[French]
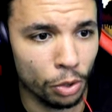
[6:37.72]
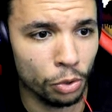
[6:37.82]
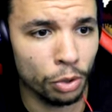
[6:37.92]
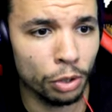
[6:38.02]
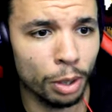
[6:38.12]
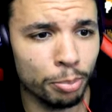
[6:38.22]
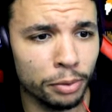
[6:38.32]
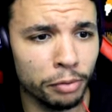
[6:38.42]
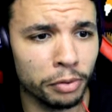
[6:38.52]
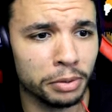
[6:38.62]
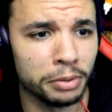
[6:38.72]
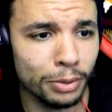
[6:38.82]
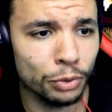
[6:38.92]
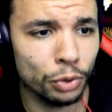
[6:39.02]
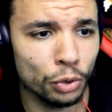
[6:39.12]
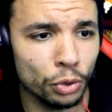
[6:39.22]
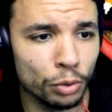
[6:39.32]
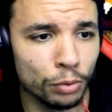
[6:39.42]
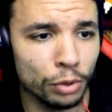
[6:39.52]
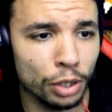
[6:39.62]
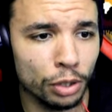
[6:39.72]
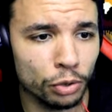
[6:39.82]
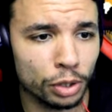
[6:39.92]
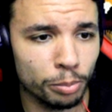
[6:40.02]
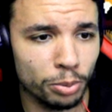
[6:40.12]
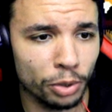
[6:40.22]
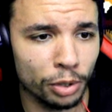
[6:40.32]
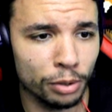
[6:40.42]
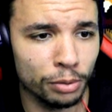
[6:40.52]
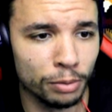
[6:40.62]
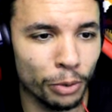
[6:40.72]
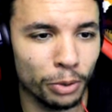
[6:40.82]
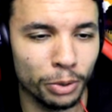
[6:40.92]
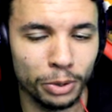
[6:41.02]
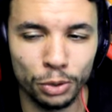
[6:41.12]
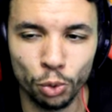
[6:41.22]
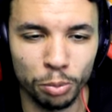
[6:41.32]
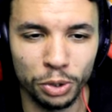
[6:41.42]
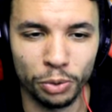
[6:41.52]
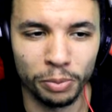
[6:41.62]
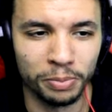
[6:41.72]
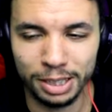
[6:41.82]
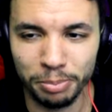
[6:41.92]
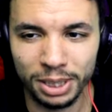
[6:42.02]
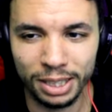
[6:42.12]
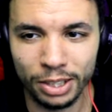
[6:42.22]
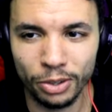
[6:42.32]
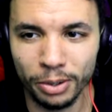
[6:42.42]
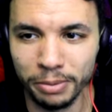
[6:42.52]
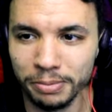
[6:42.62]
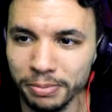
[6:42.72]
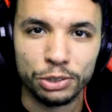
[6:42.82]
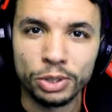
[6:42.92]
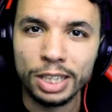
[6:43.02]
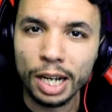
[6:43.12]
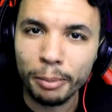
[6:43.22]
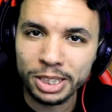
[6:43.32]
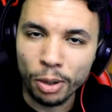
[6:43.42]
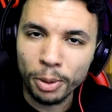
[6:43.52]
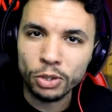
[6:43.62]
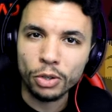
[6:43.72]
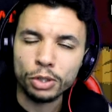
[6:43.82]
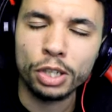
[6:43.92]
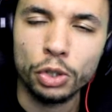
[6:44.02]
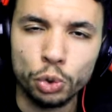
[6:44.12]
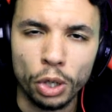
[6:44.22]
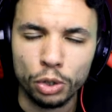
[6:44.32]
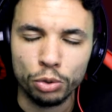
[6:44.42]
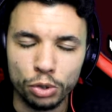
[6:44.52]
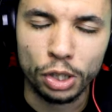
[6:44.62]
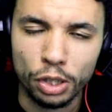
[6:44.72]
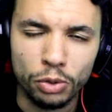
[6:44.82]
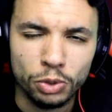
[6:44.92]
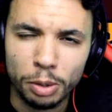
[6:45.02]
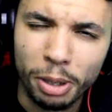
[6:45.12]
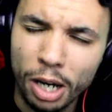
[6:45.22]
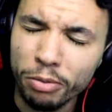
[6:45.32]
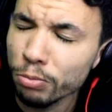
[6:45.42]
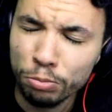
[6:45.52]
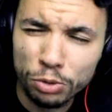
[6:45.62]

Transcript: Oh non, la pauvre Oh non Elle est en train de pleurer Oh, il est trop mignon. Elle s'est pété la gueule, et Sunky l'a ramassé en mode euh, « T'inquiète, Sorette, t'inquiète, c'est pas grave,